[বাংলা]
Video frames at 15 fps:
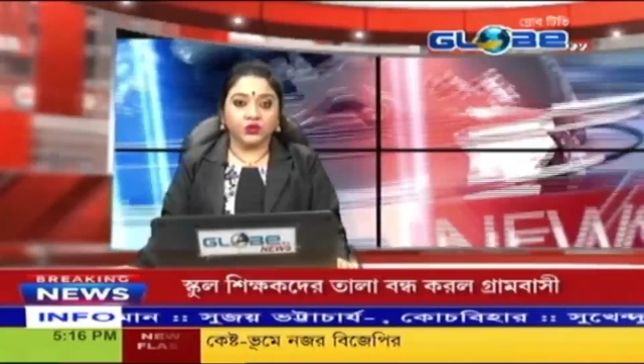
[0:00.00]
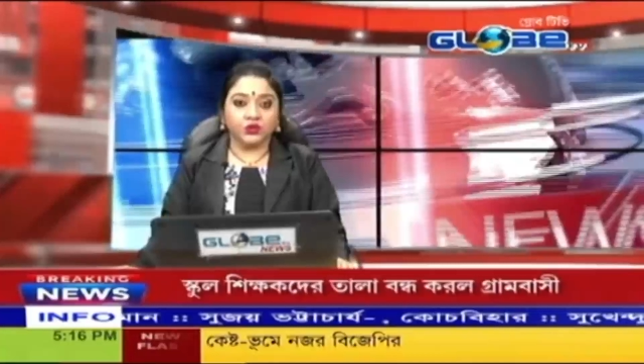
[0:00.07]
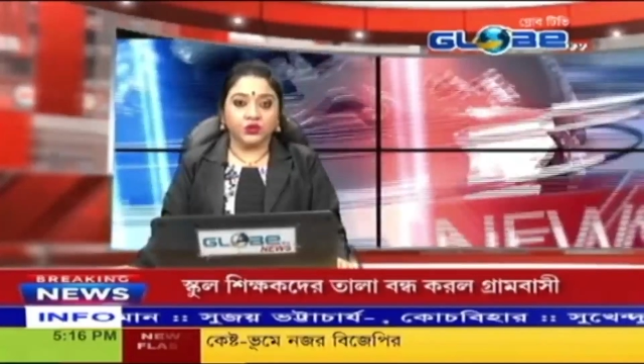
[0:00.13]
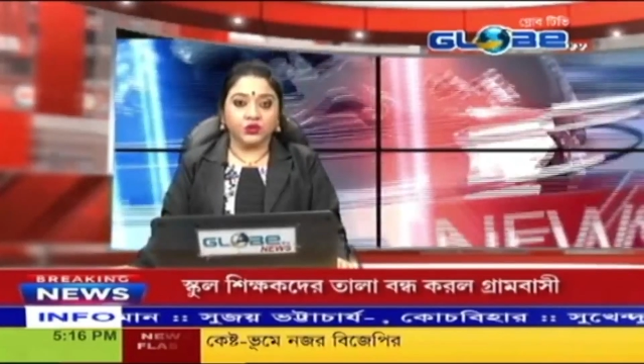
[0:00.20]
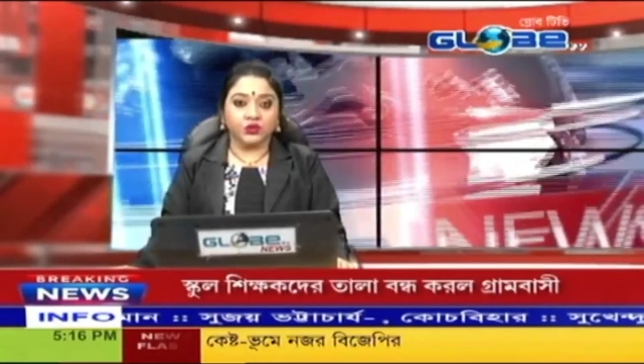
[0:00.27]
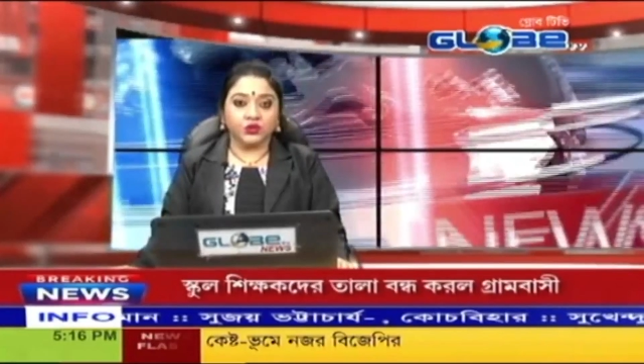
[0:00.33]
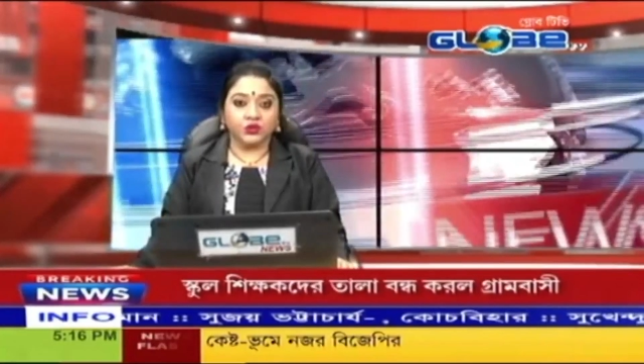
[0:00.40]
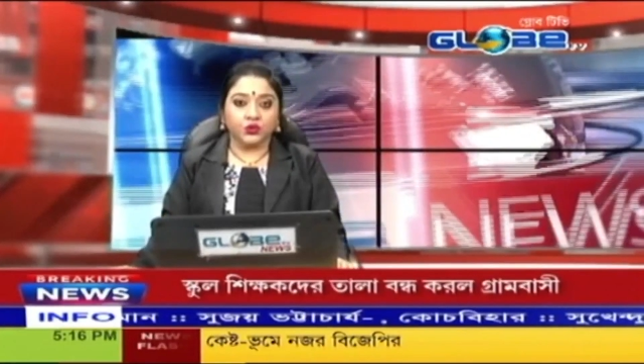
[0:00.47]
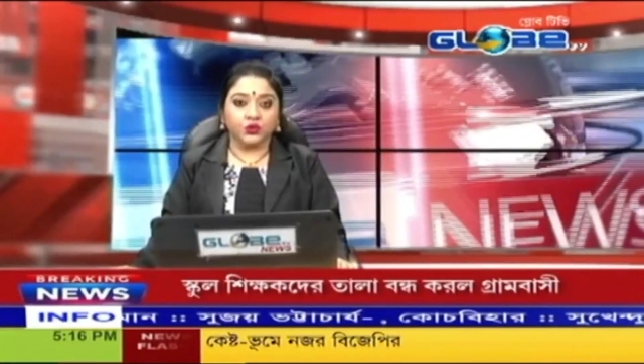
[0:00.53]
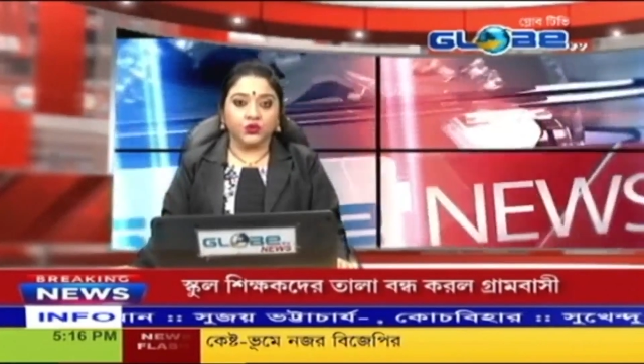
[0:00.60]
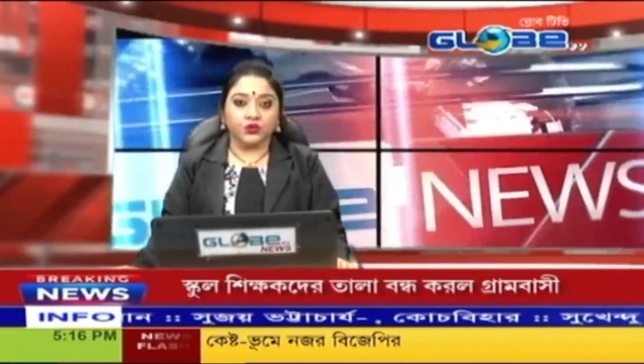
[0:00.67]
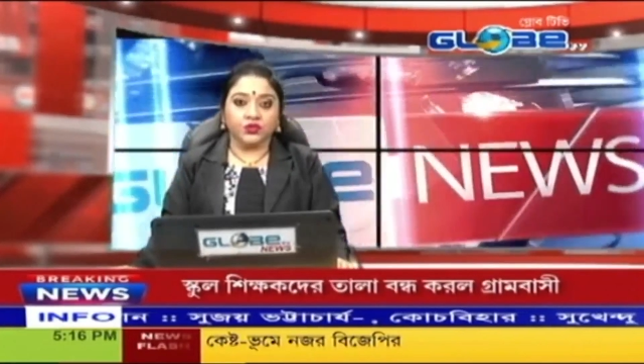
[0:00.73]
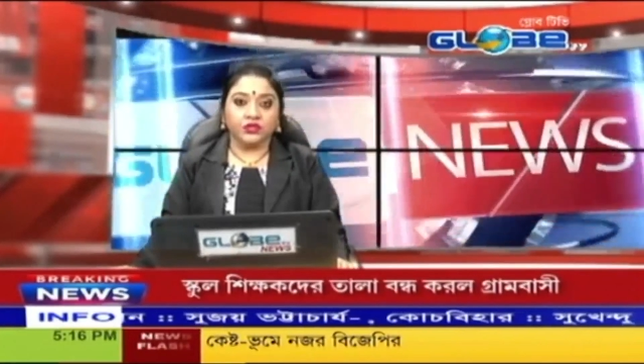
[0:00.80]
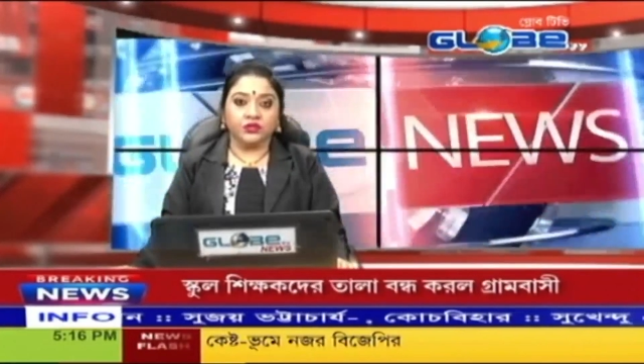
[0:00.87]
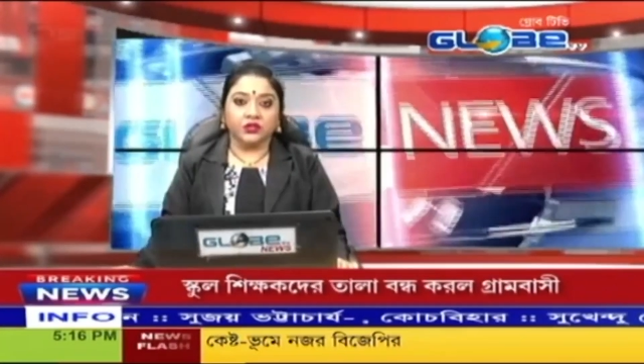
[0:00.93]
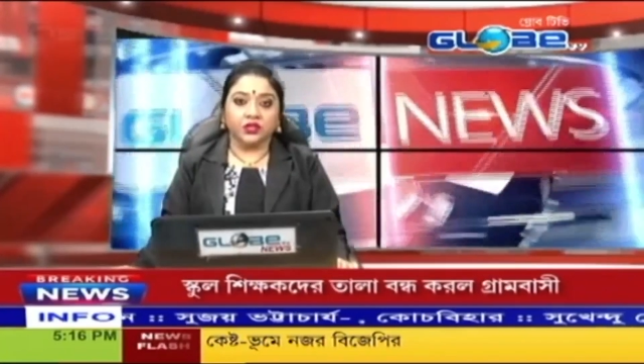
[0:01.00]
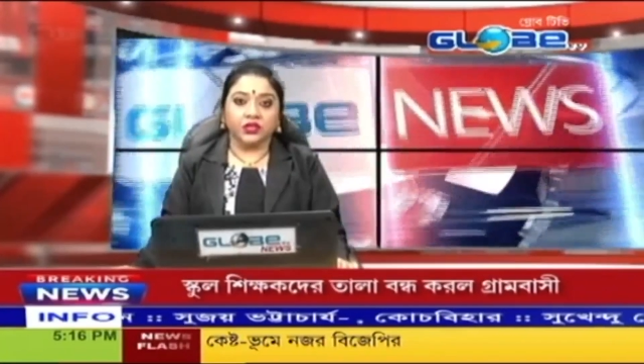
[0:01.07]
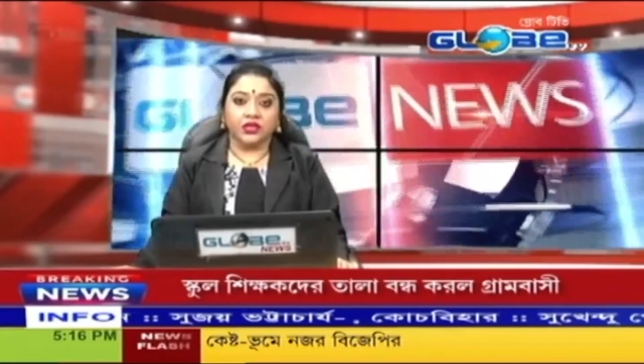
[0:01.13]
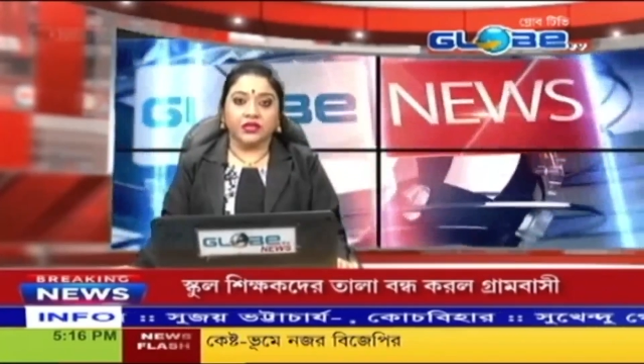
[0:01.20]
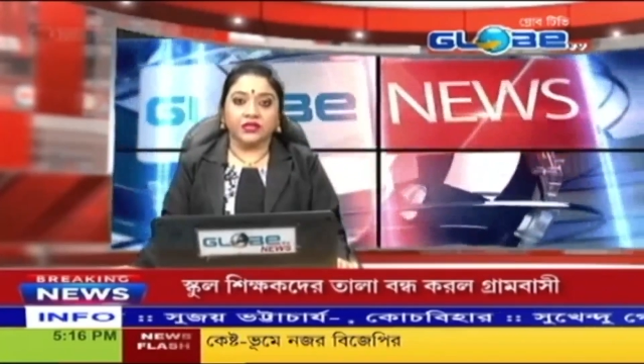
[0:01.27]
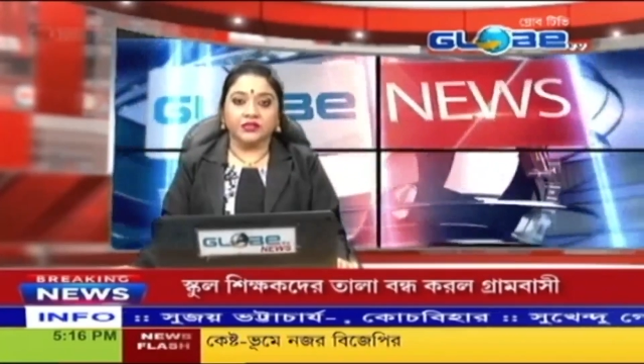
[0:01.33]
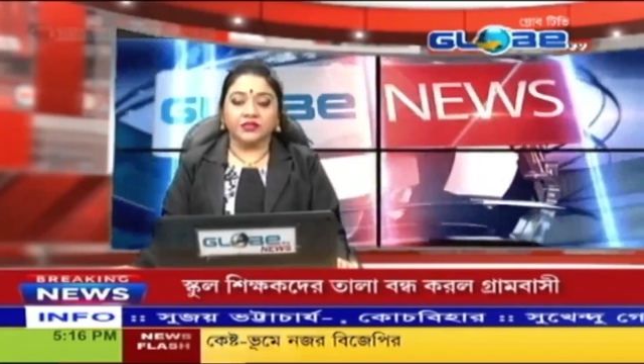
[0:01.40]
হুগলির চণ্ডীতলায়